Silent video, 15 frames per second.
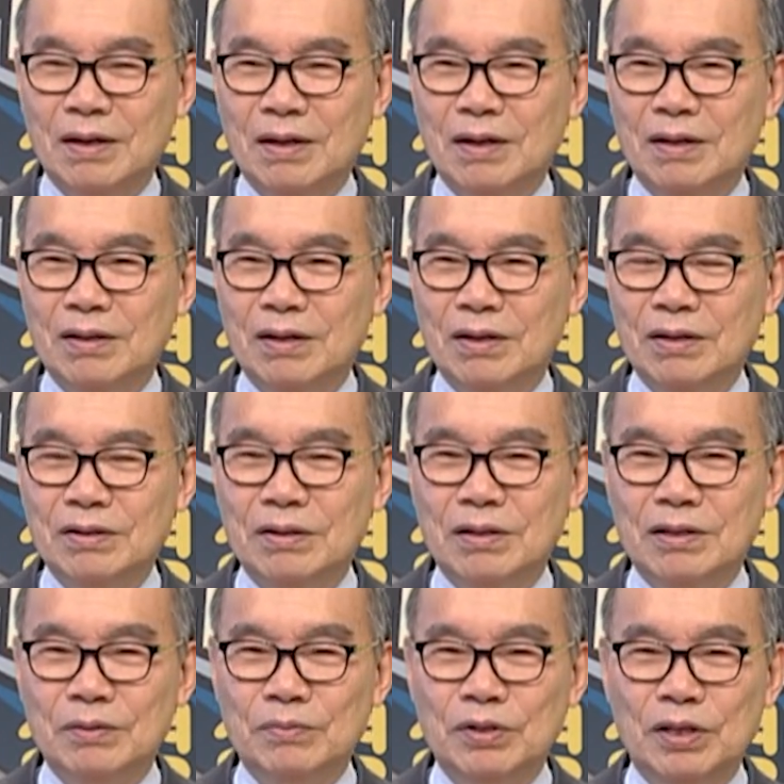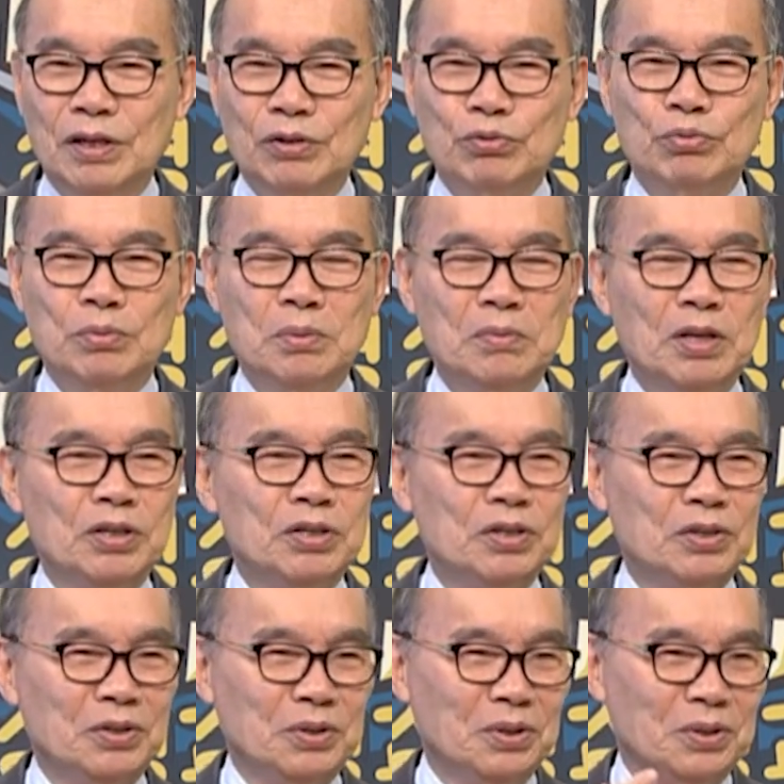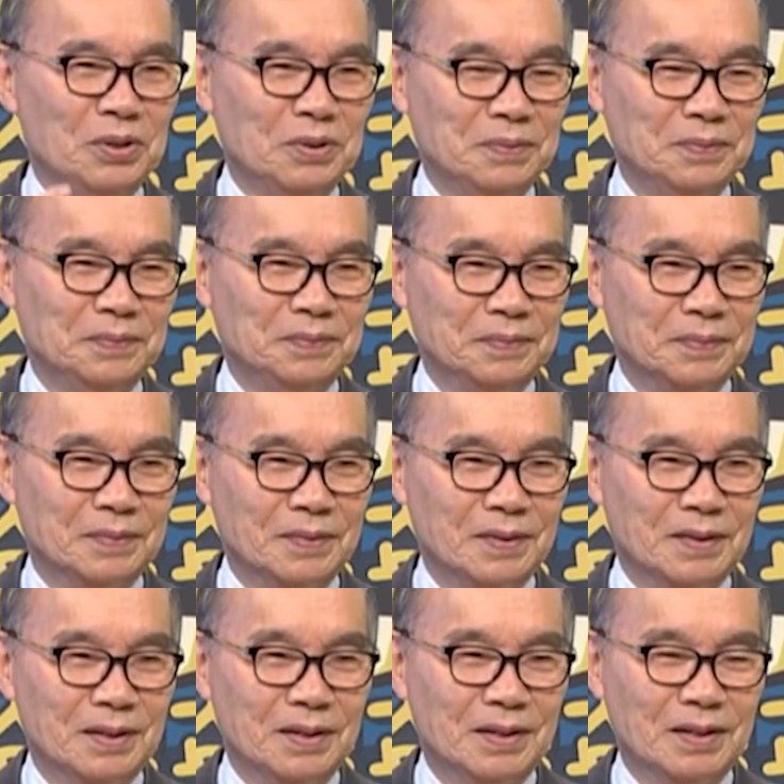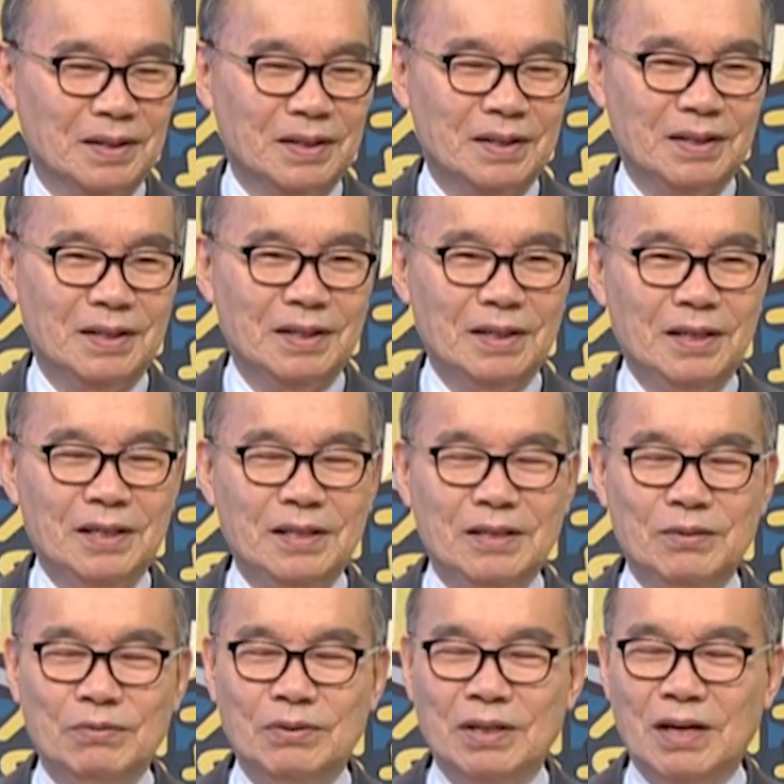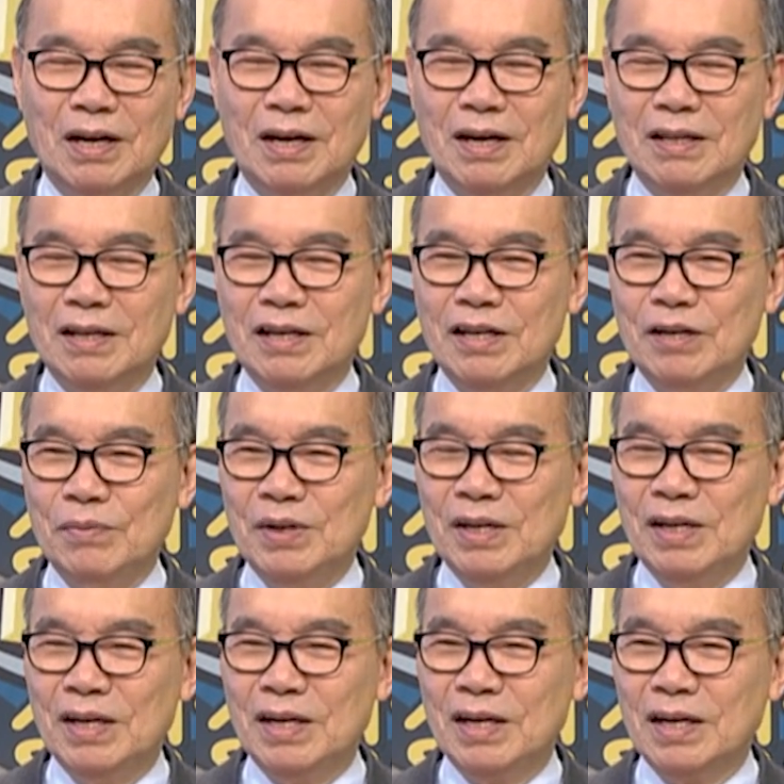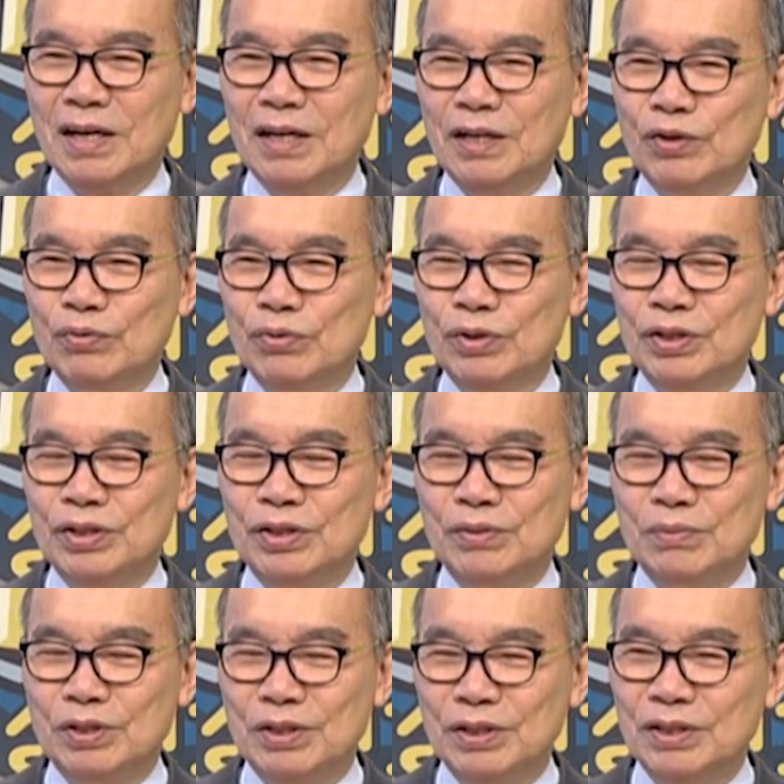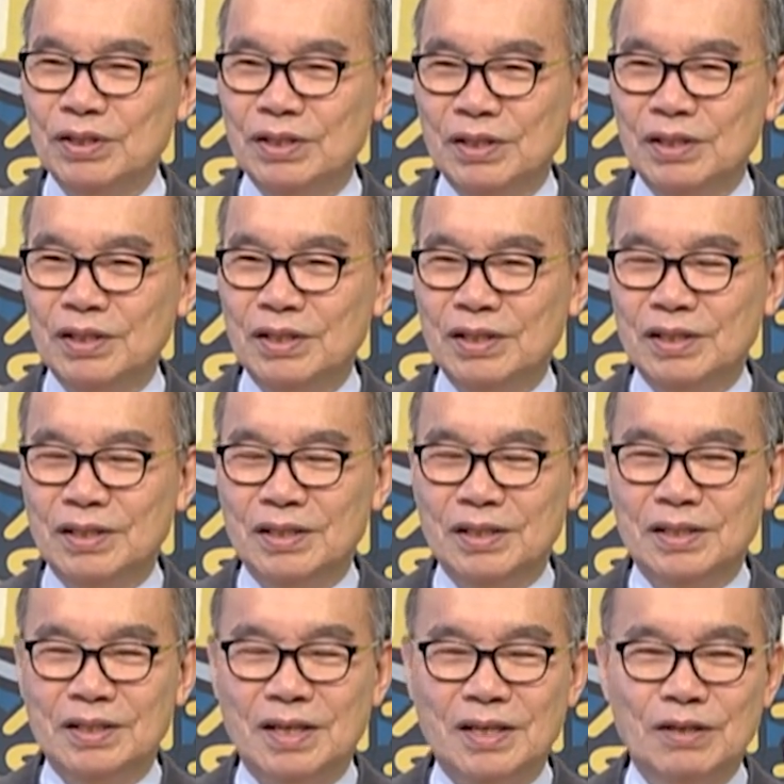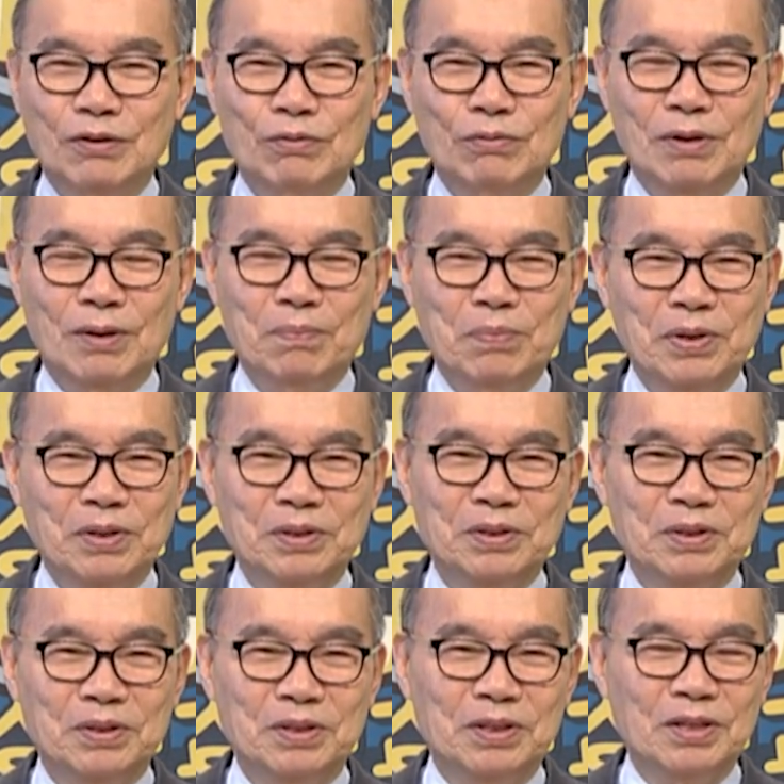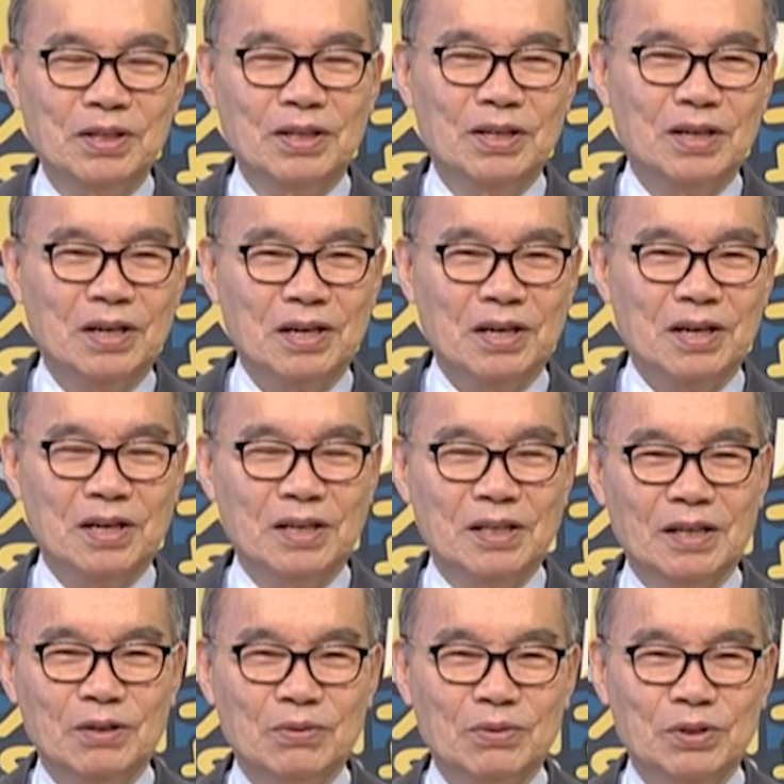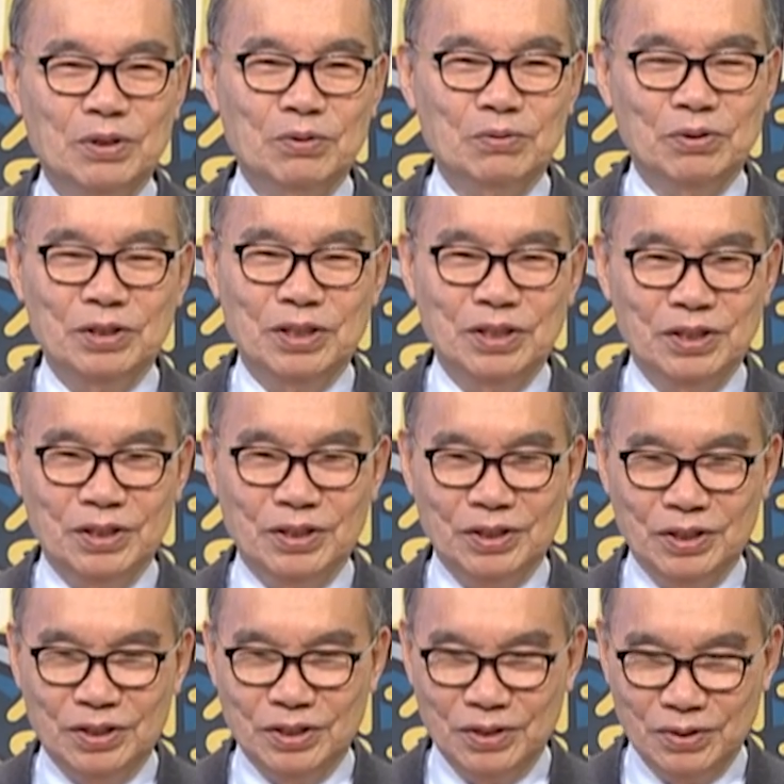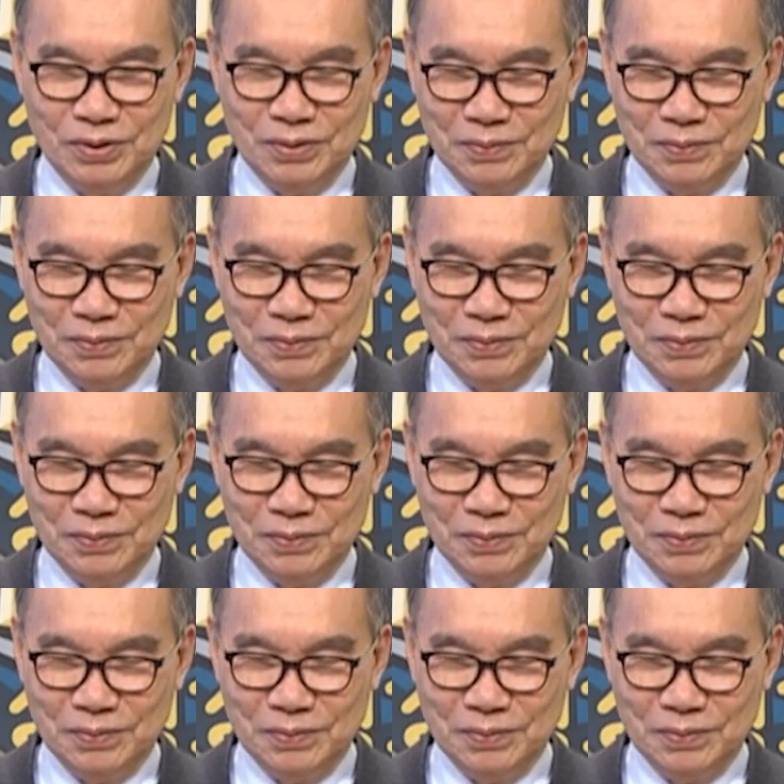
가난한 사람은 냉수만 마시는 거예요. 이게 이제 우리가 하나님의 나라가 이루어지면 자유와 평등이 하나로 이루어지는 거지요.